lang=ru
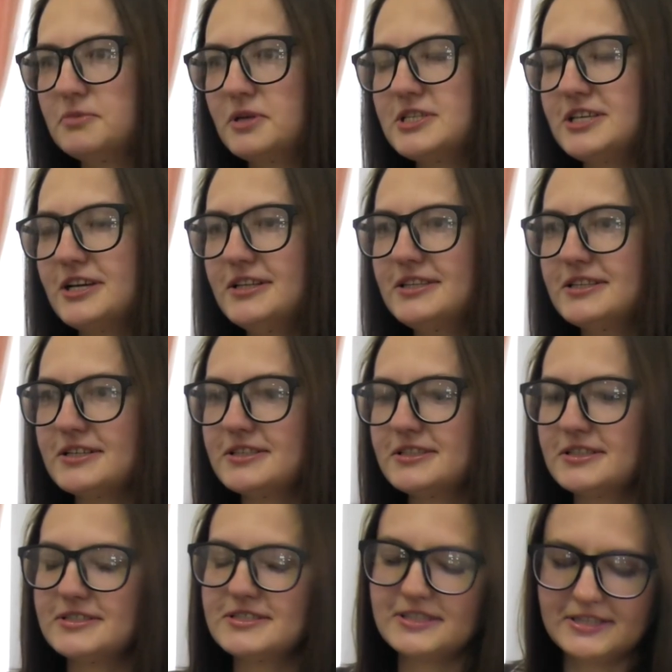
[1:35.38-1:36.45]
меня театр –
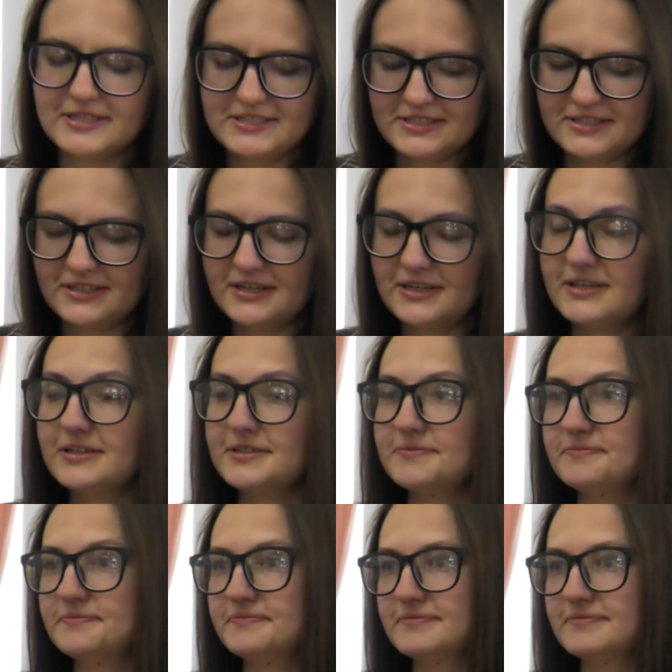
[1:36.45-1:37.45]
это, знаете, такая